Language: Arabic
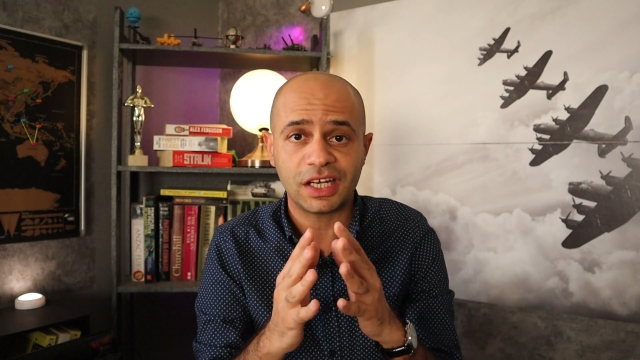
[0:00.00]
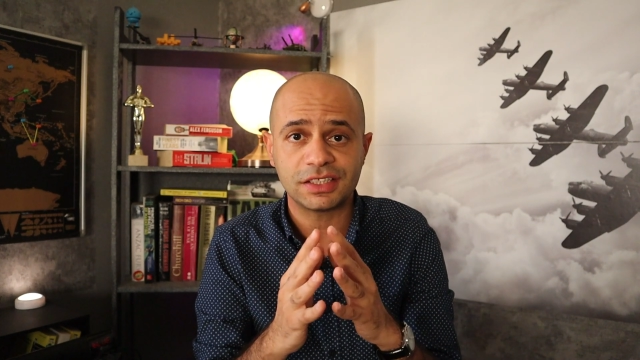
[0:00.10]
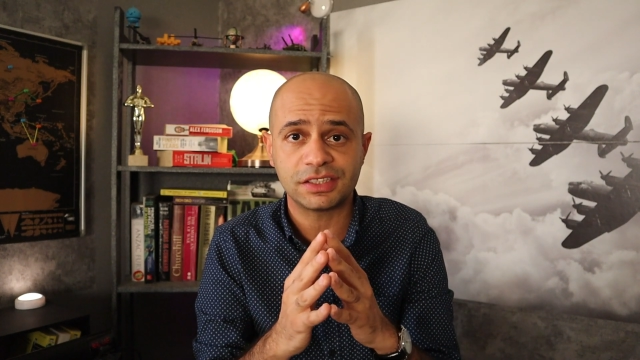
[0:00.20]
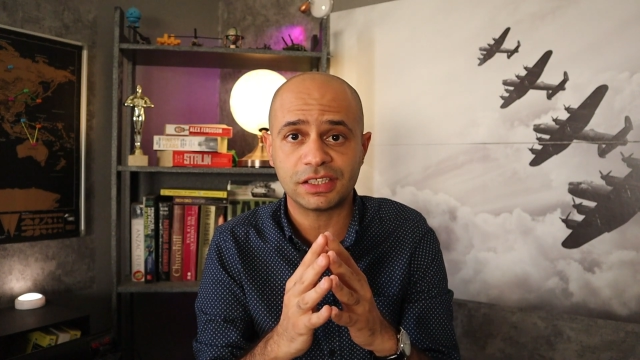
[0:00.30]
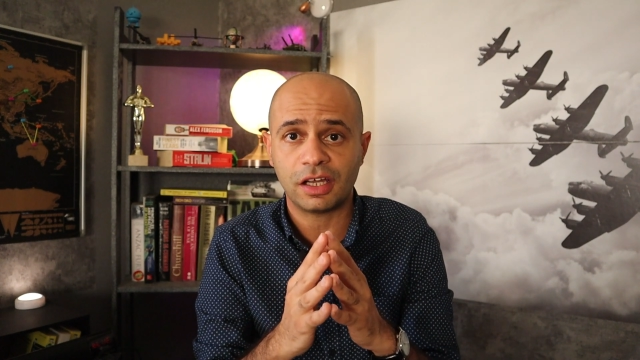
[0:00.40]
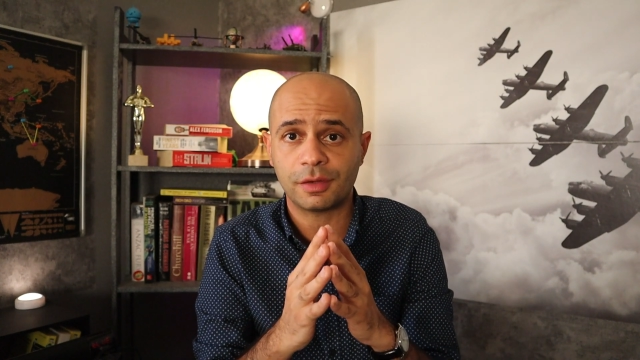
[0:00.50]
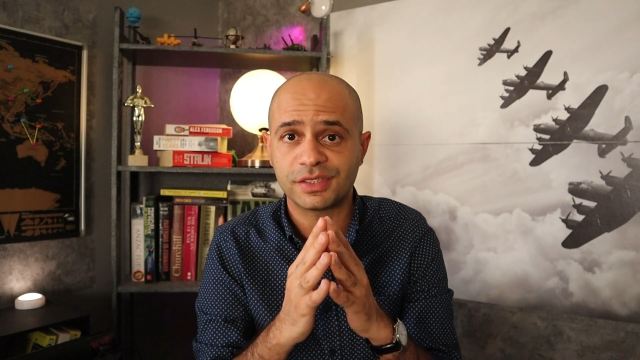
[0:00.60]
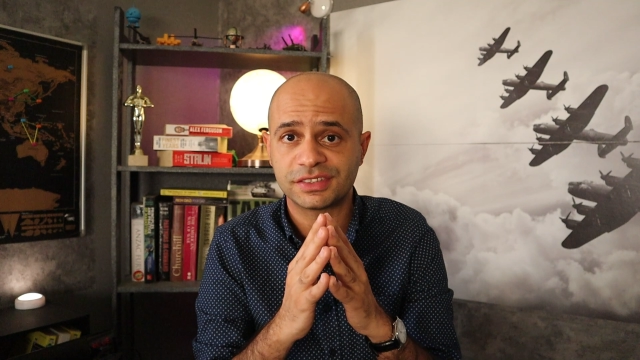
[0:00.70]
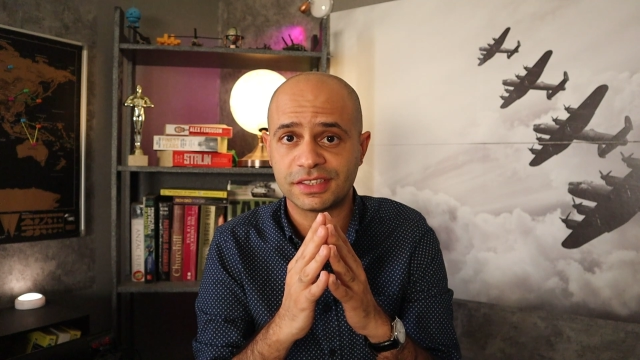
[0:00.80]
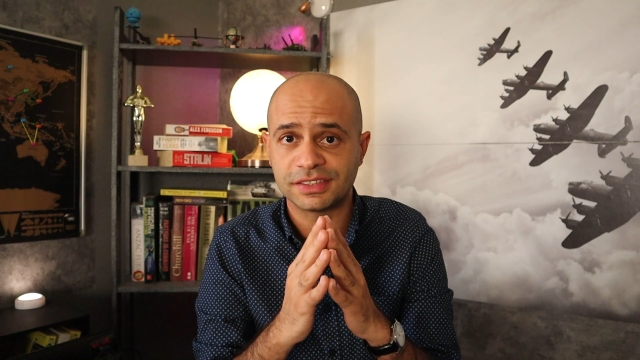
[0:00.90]
ثلاث سنين
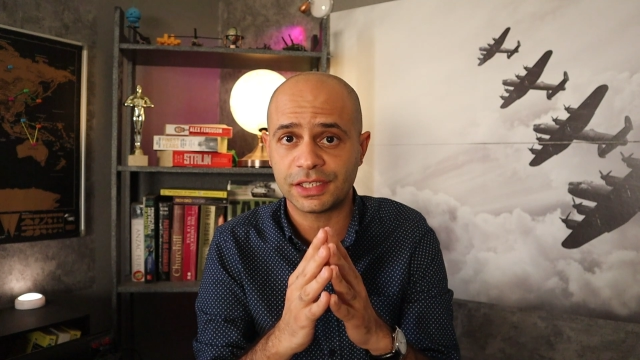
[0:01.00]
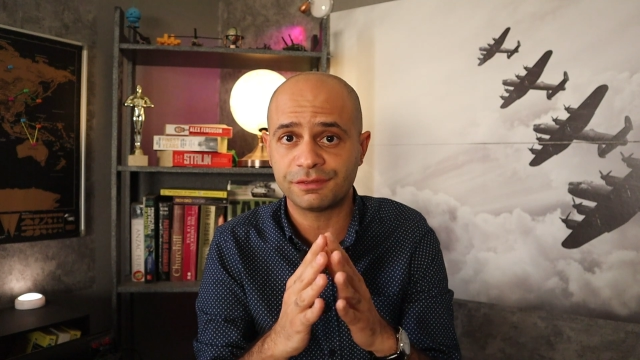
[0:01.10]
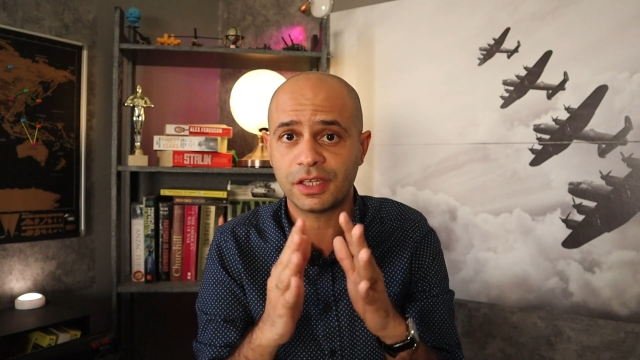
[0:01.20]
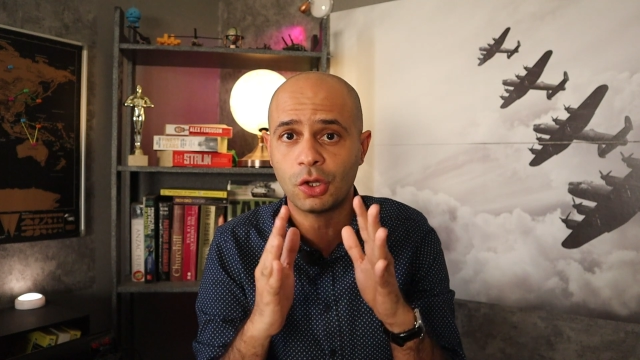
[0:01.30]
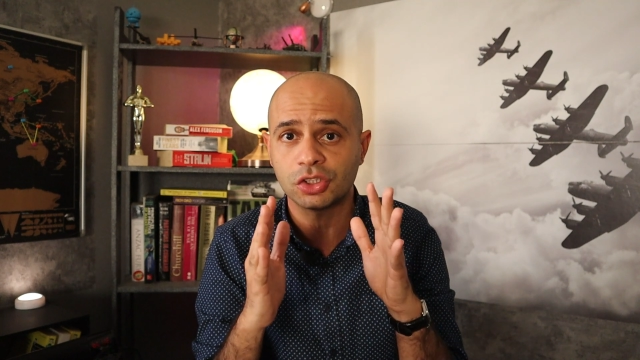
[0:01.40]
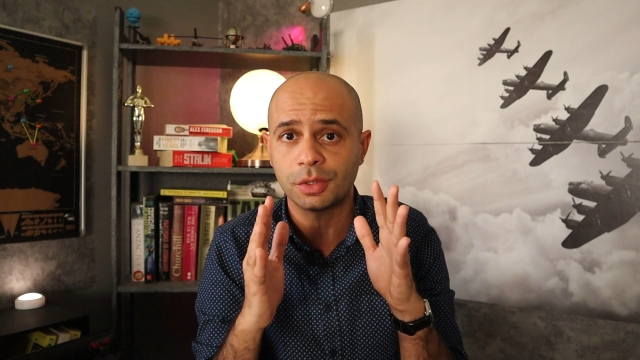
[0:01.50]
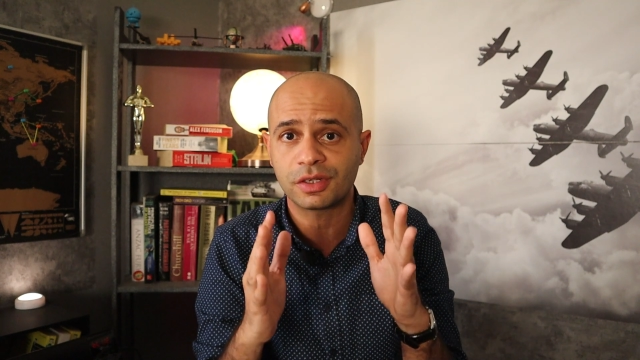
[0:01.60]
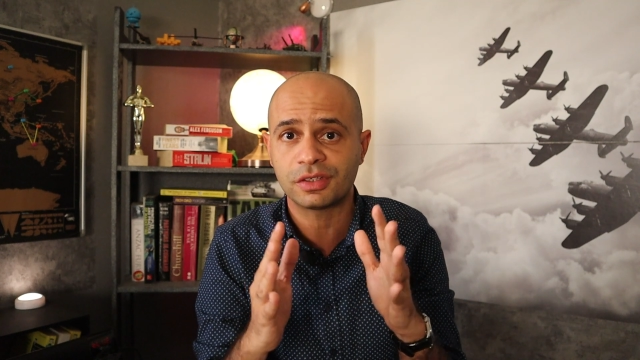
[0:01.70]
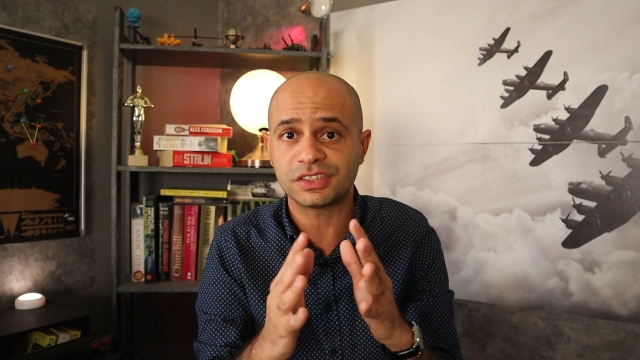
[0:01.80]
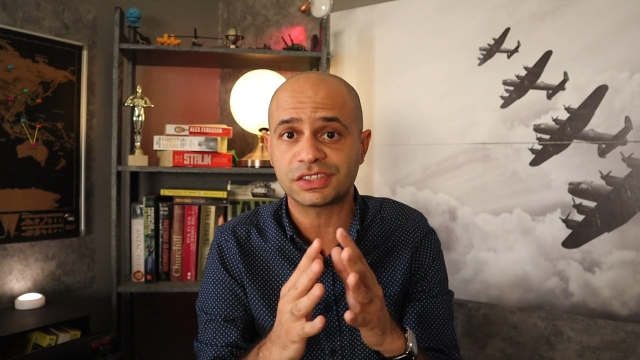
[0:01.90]
حرب استنزاف ده
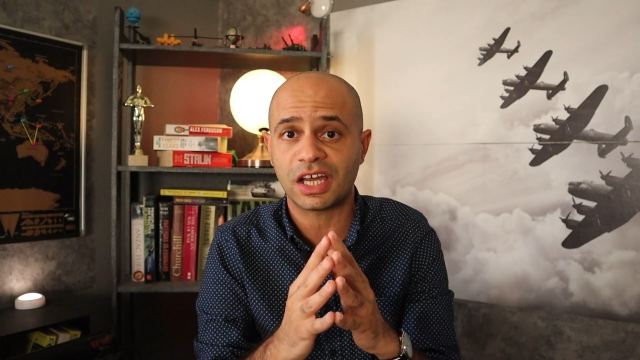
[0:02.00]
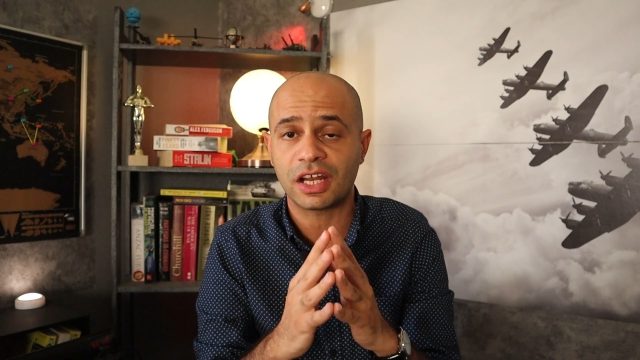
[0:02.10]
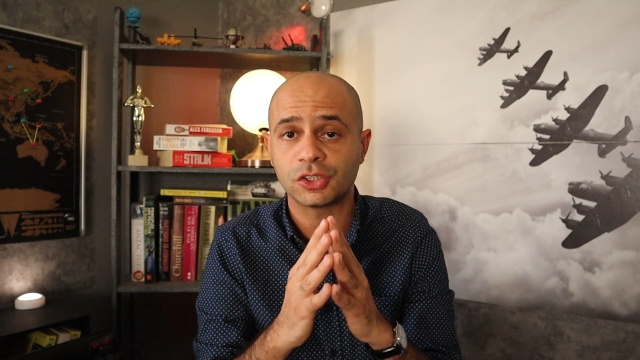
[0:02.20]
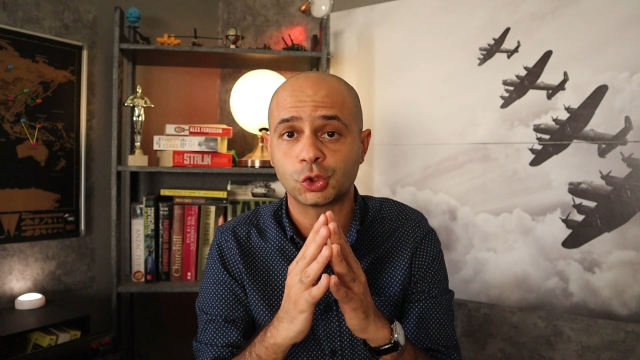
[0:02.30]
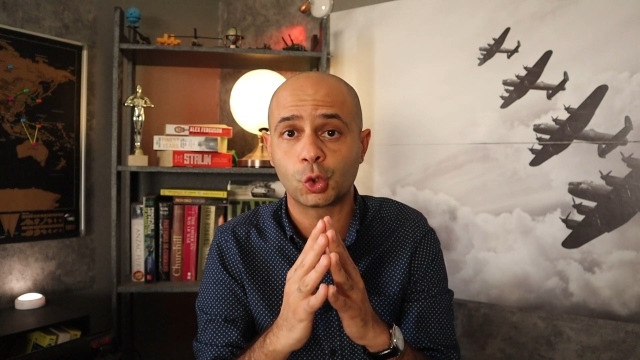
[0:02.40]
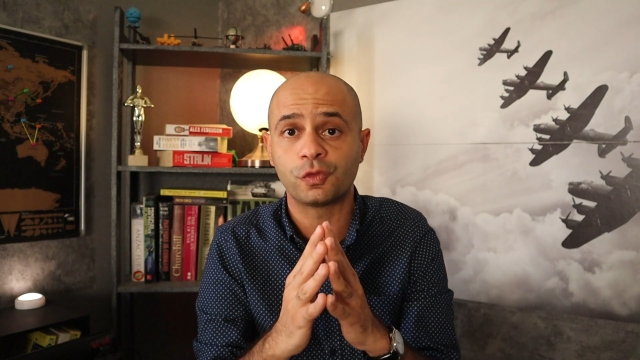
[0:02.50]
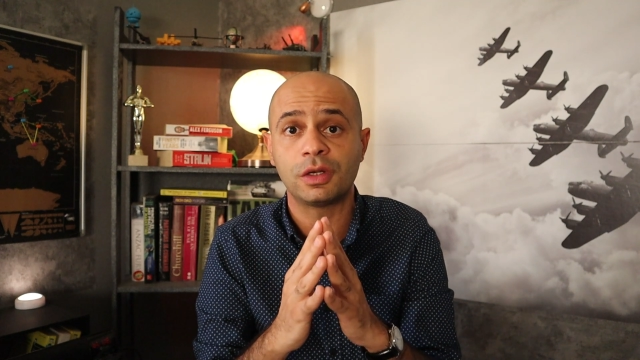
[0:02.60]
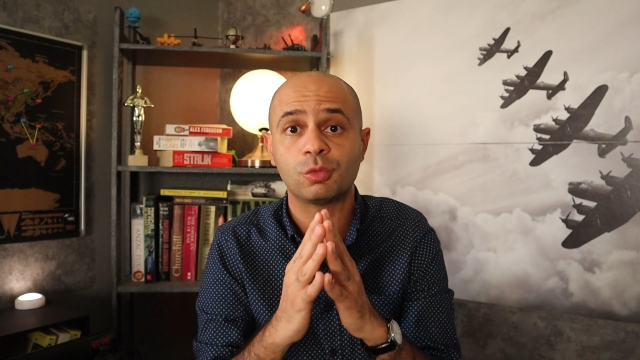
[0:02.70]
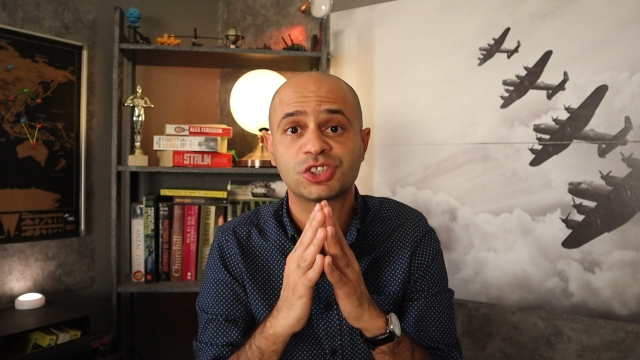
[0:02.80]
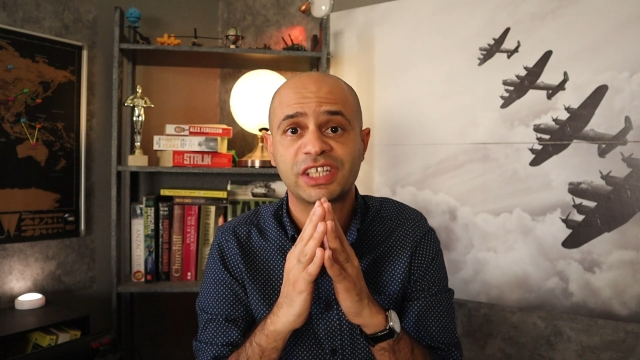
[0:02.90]
يعتبر نصر على
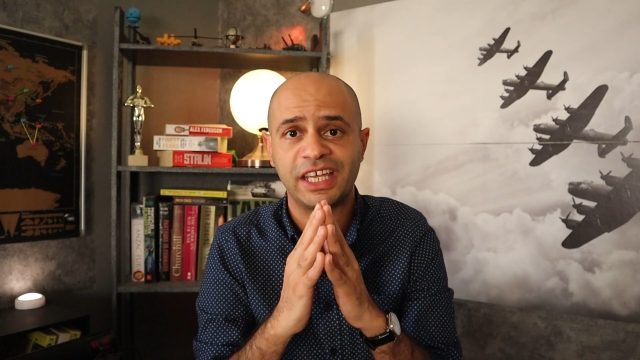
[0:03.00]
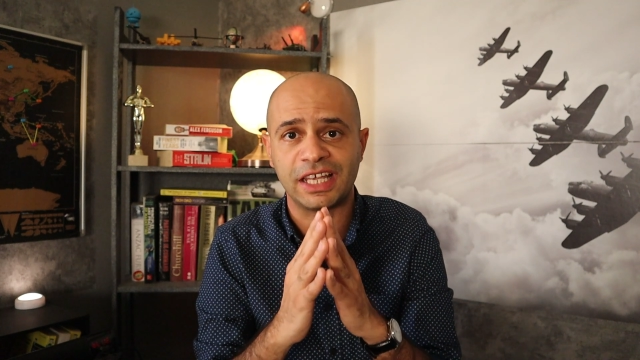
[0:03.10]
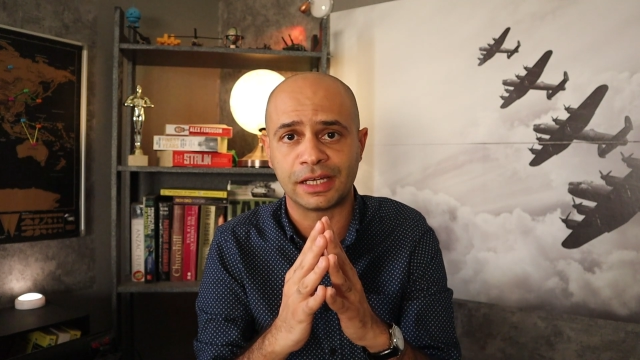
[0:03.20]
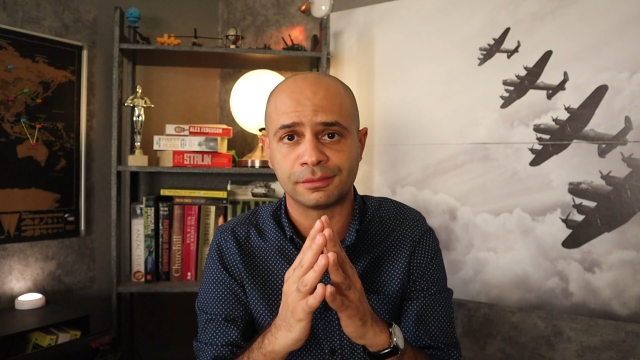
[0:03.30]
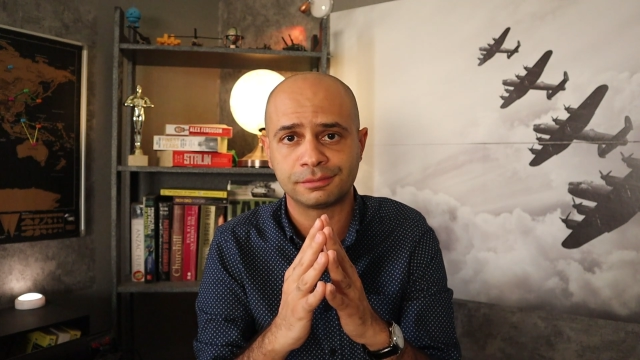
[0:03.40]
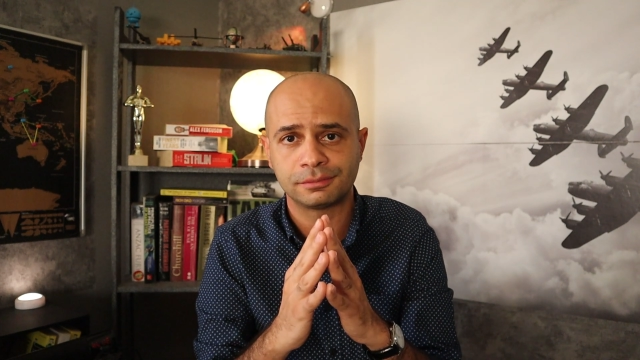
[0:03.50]
الظروف المستحيلة